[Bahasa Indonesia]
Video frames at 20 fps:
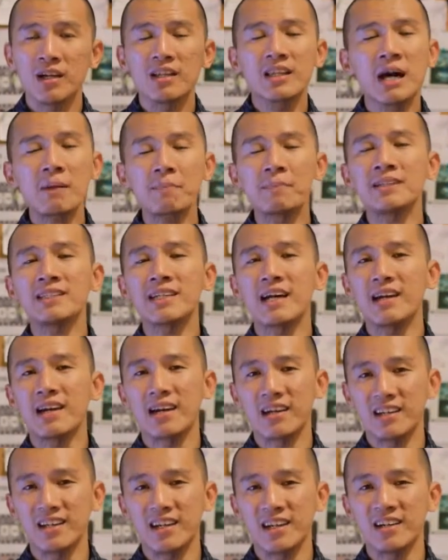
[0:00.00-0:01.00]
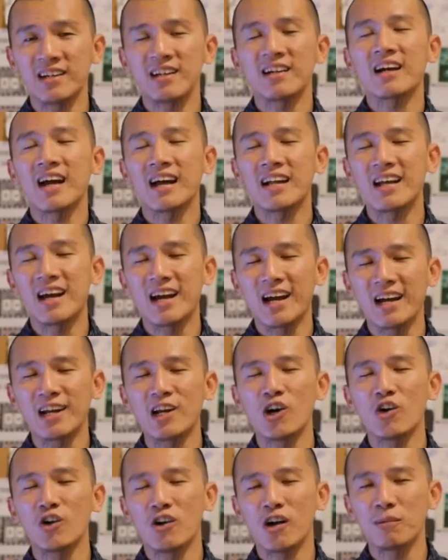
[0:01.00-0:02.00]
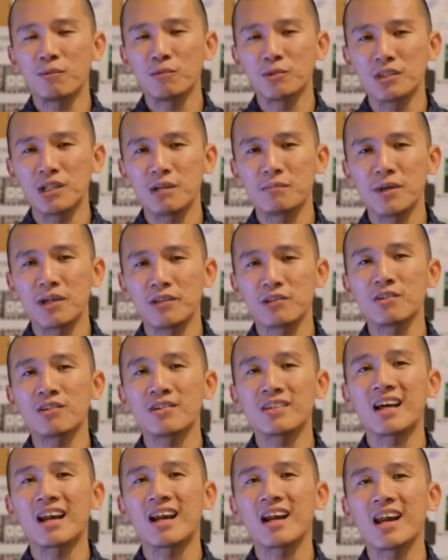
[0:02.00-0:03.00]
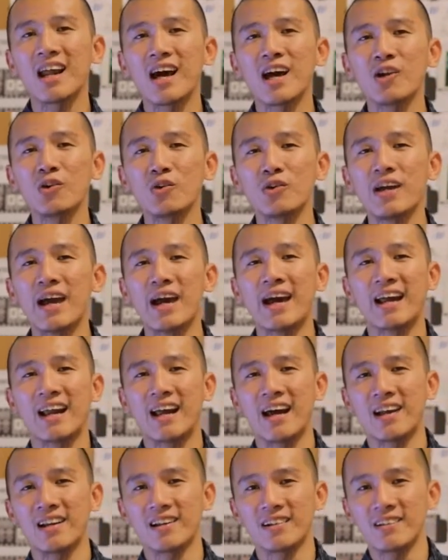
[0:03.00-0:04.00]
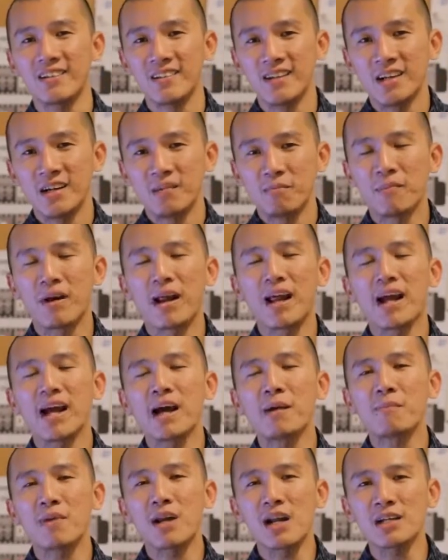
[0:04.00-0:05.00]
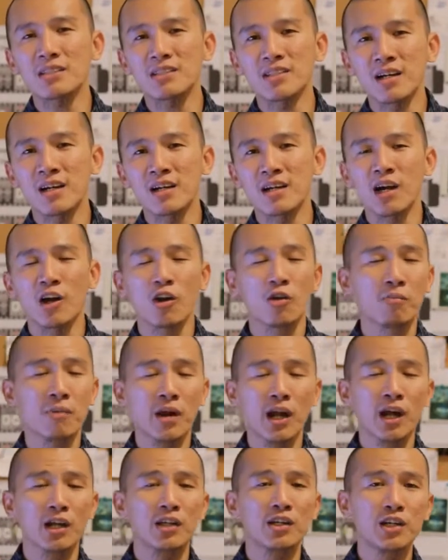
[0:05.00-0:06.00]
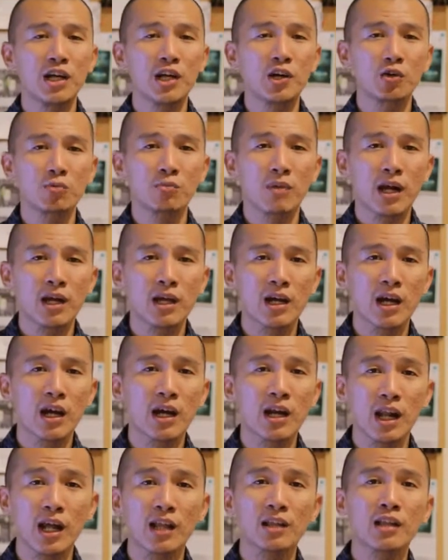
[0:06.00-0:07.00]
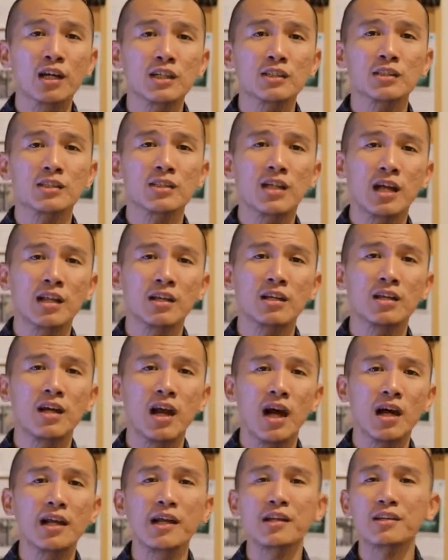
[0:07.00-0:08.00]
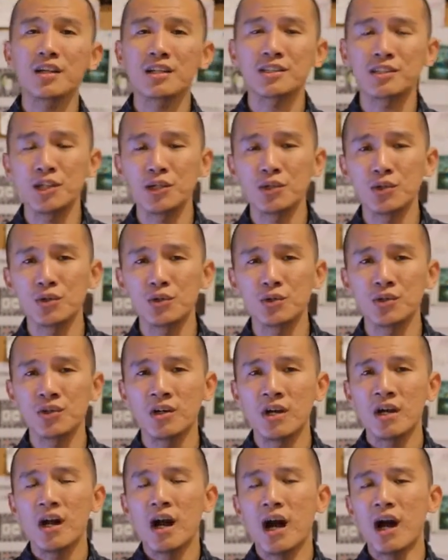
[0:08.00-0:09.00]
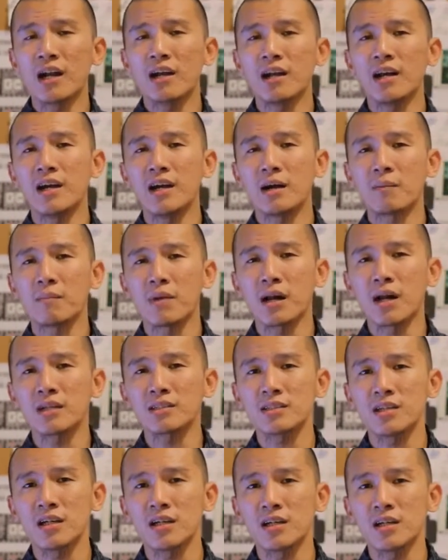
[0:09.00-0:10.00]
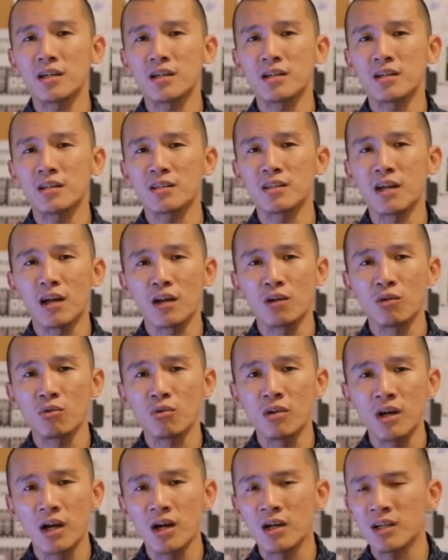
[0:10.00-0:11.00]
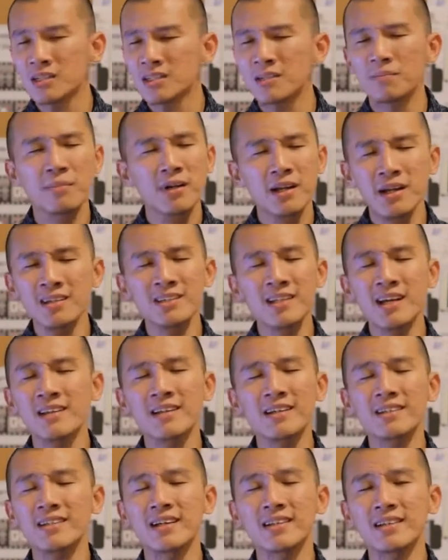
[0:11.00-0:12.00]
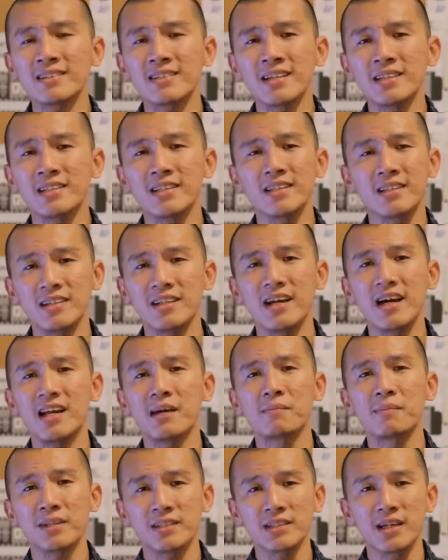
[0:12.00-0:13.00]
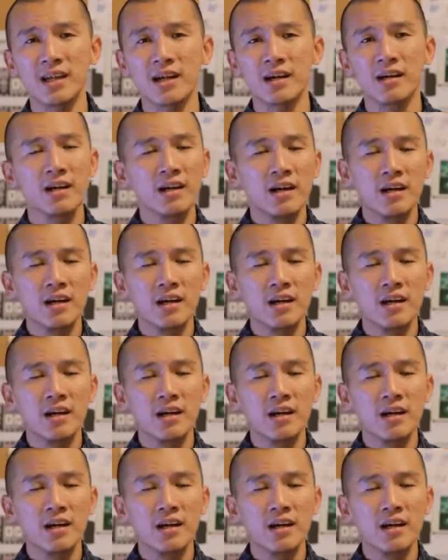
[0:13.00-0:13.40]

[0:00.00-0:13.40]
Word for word: Tapi sayangnya, kadang-kadang orang muslim itu terlalu geeran mereka merasa kalau mereka tidak ikut merayakan lantas nanti ada yang tersinggung, ada yang merasa uh, terluka. Sebenarnya santai-santai saja, tidak ada masalah.